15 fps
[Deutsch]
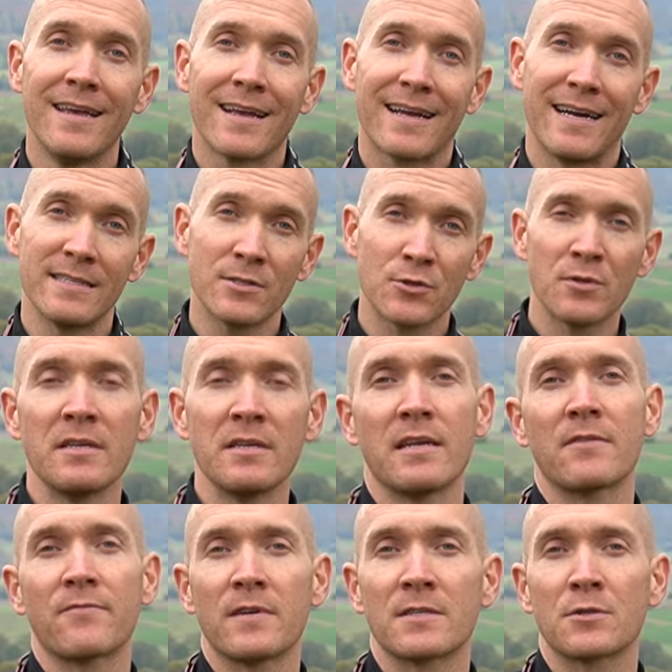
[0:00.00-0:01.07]
Kannst
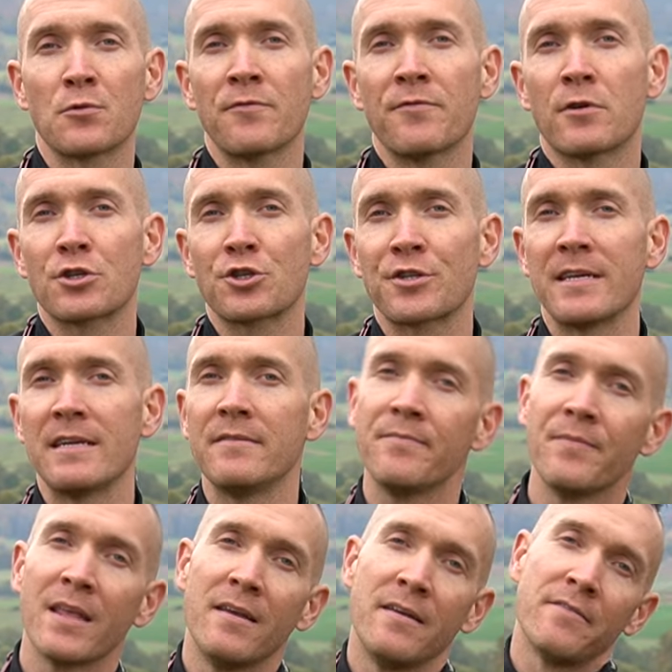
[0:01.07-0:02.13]
etwa so vorstellen,
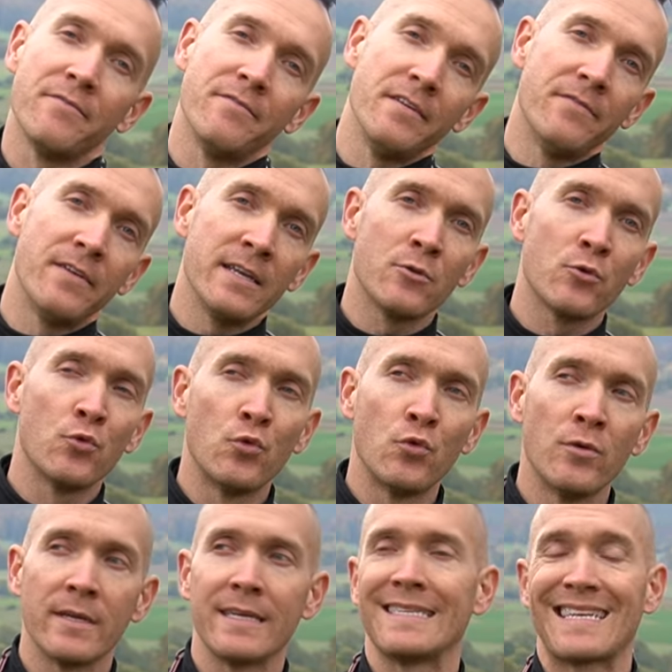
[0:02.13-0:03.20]
wie wenn
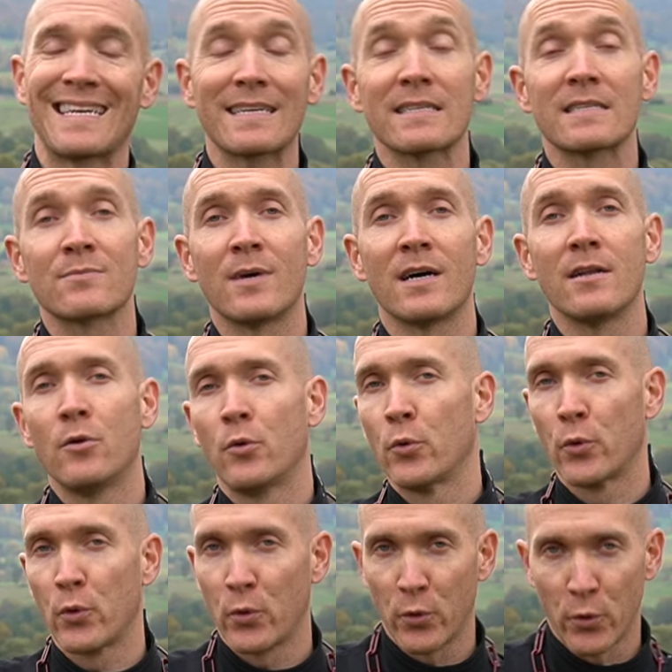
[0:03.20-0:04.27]
du, ich sag jetzt mal,
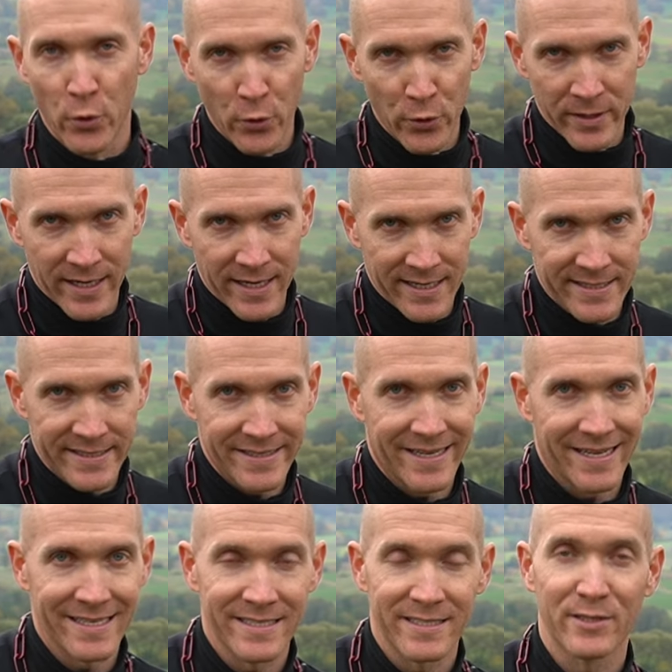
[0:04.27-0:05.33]
Höhenangst
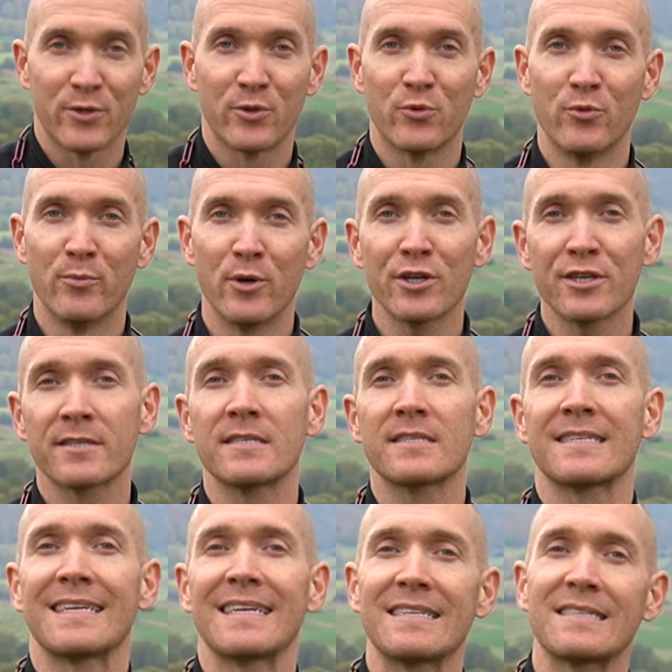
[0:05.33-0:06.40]
hast. Du
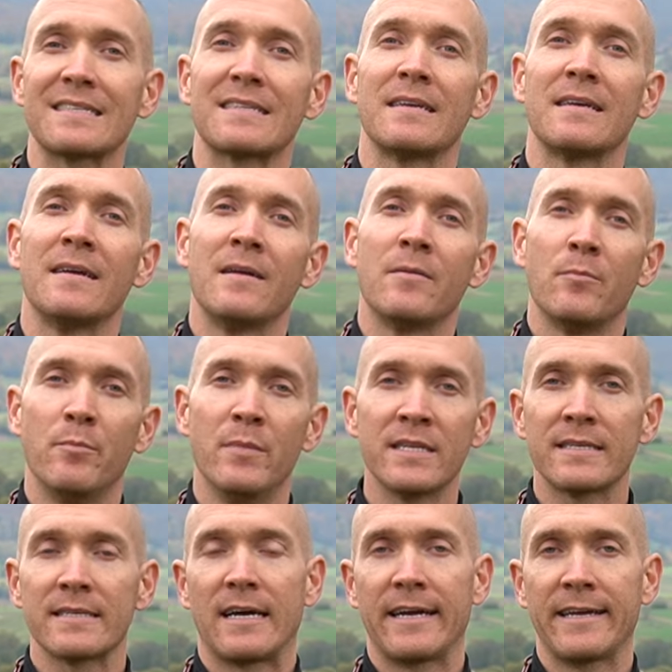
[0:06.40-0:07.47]
möchtest jetzt
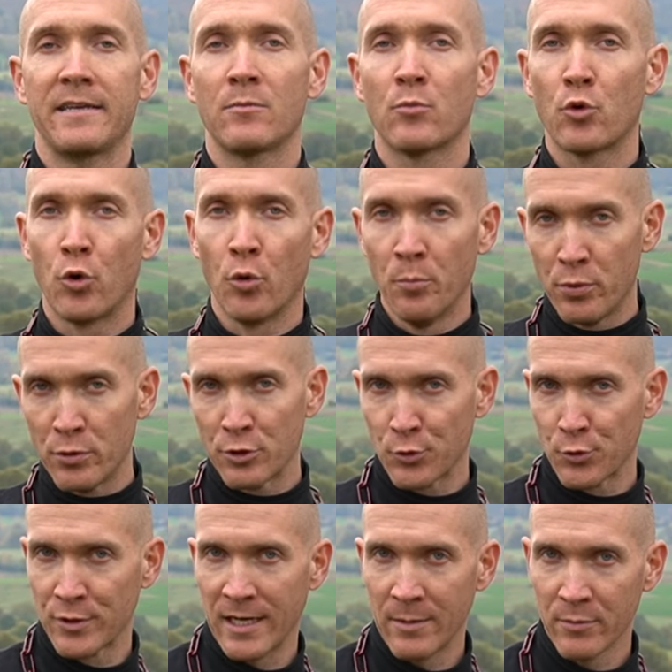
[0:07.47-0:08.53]
mit einem Kumpel
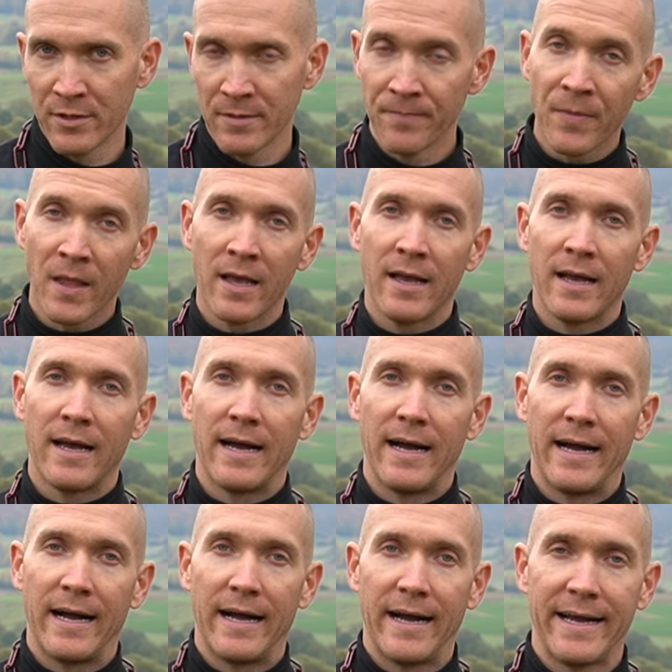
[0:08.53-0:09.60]
zusammen
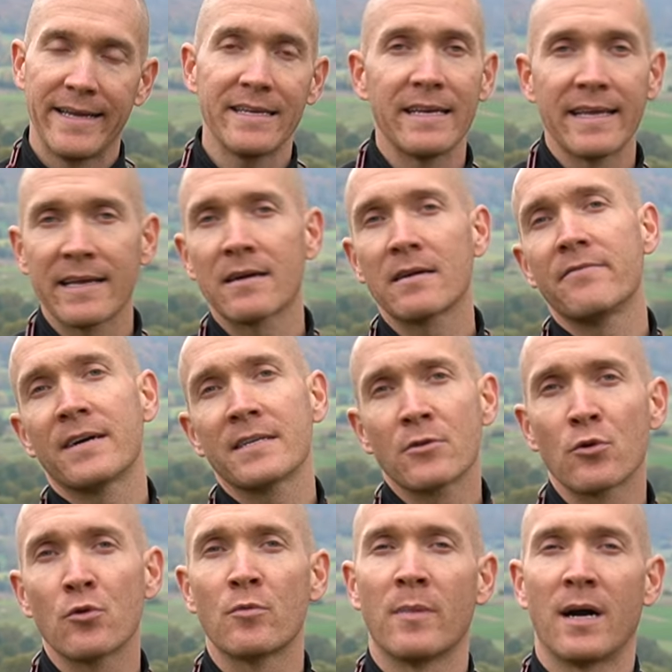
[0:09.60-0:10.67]
eine längere
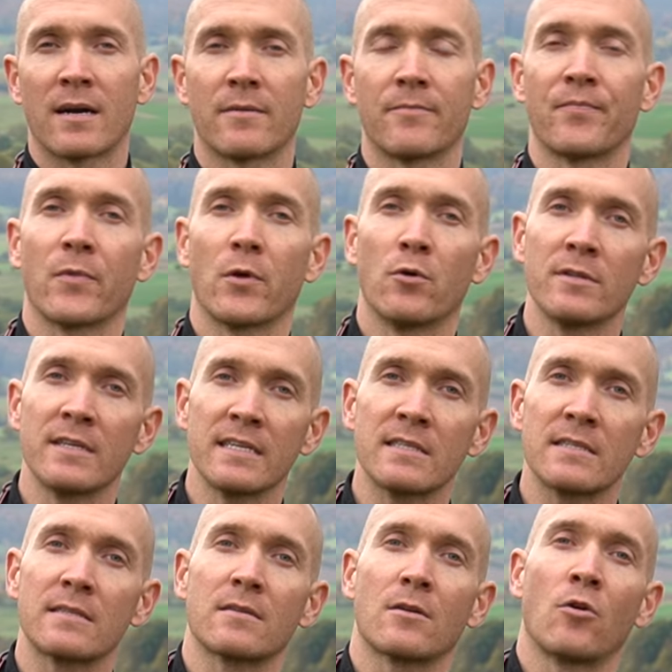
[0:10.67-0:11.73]
Wanderung machen. Und
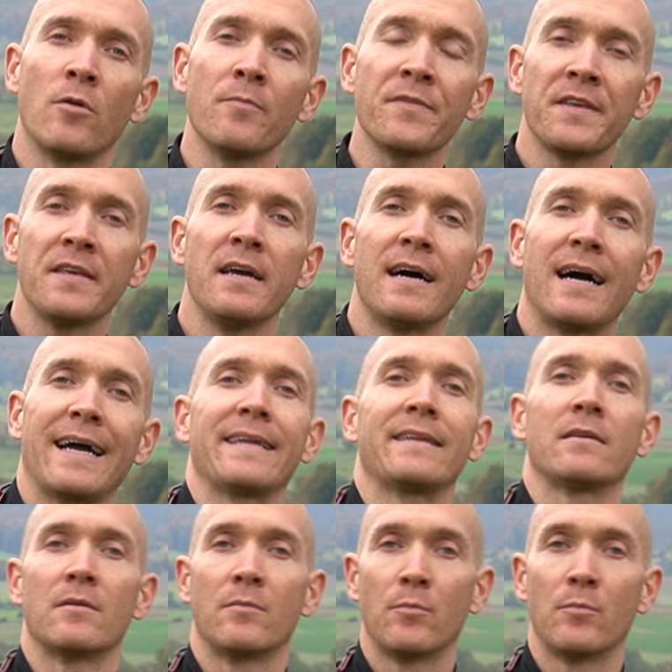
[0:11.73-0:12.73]
jetzt kommt hier eine